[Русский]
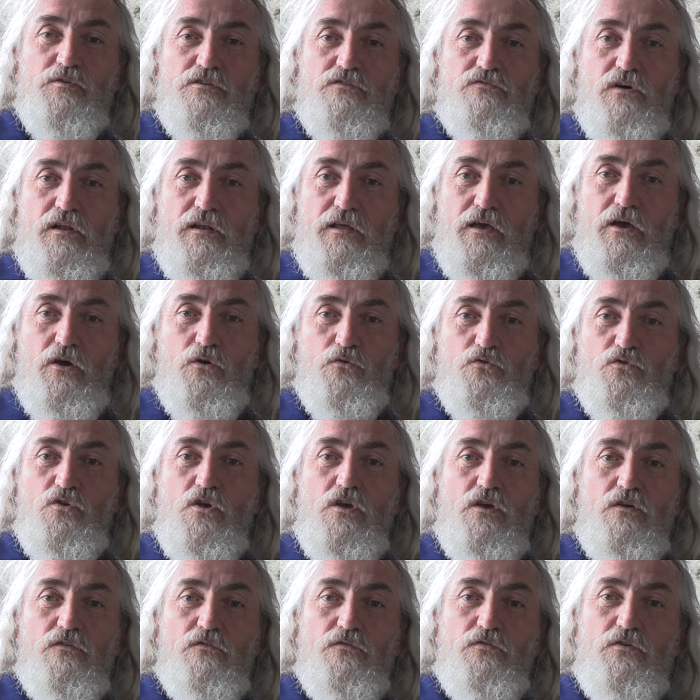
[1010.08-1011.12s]
позволяют
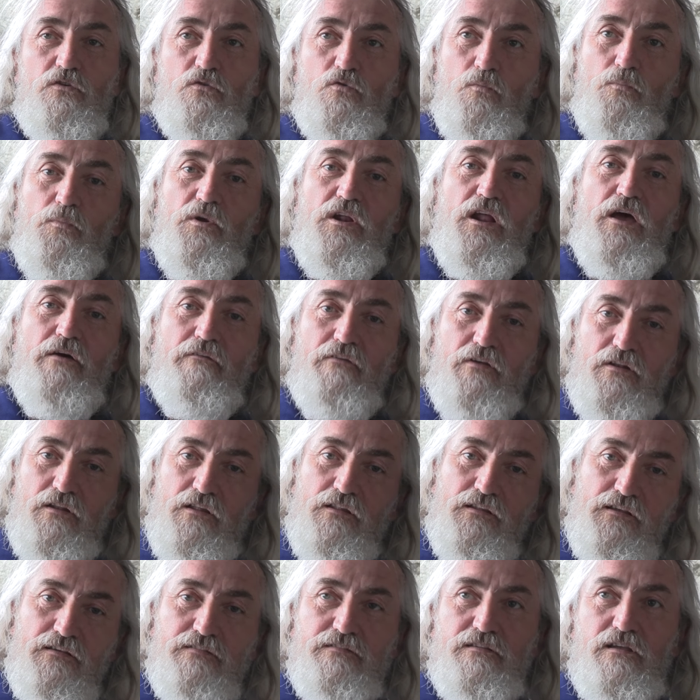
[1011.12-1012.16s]
вину
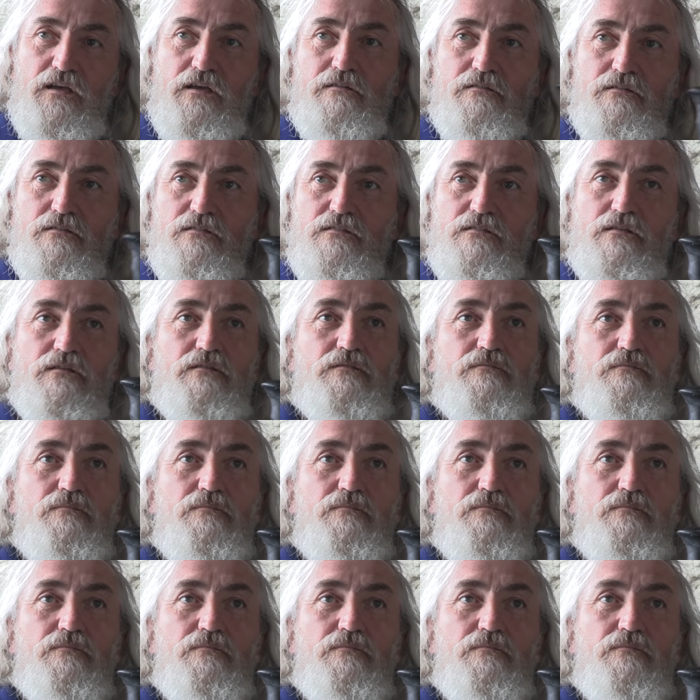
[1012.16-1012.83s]
правильно настаиваться.